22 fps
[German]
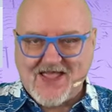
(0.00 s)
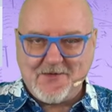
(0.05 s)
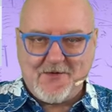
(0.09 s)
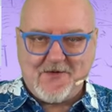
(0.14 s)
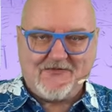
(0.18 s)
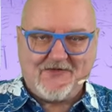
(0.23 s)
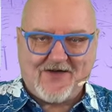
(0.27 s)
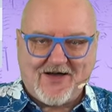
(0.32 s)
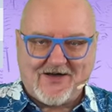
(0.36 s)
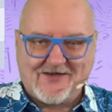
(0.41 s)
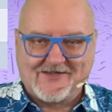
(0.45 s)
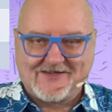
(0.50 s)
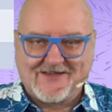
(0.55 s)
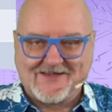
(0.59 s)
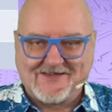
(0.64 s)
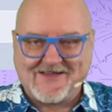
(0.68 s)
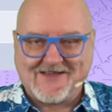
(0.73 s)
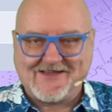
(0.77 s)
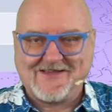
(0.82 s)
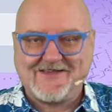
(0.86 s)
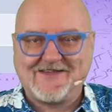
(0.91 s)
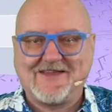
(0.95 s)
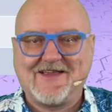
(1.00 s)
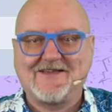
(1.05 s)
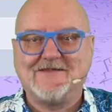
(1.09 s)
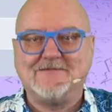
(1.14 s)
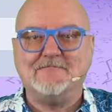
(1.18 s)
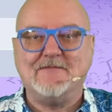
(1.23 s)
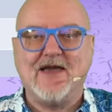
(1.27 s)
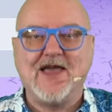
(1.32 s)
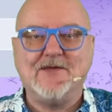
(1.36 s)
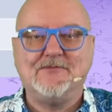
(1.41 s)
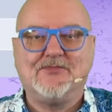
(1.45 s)
aber vorausgesetzt,
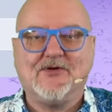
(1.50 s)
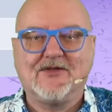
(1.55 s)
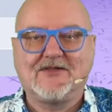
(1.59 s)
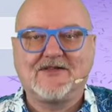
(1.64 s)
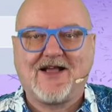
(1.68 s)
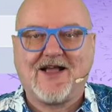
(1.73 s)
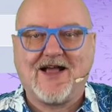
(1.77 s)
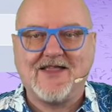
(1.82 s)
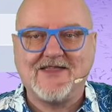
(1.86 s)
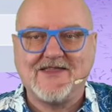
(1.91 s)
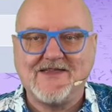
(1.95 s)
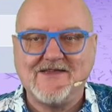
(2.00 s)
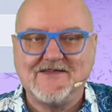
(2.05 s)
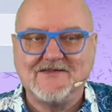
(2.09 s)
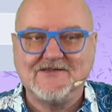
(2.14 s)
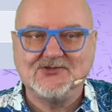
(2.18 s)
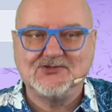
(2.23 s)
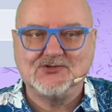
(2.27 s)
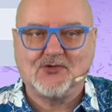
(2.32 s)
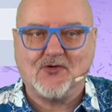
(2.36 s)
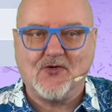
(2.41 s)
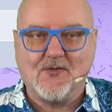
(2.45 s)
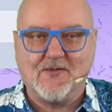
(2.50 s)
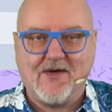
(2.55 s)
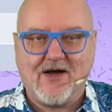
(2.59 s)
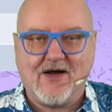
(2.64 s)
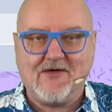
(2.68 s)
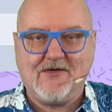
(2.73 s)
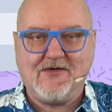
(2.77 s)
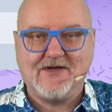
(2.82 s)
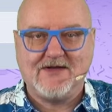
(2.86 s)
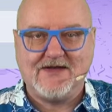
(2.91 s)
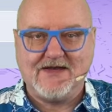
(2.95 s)
das Mainboard kann diesen Strom
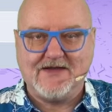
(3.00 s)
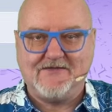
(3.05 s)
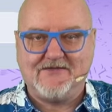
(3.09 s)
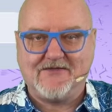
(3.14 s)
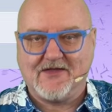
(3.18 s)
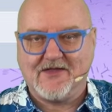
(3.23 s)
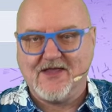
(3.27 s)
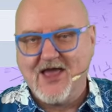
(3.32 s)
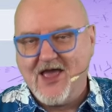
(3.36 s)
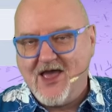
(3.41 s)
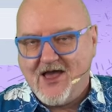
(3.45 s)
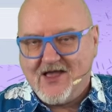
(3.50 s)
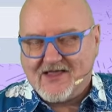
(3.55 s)
auch liefern.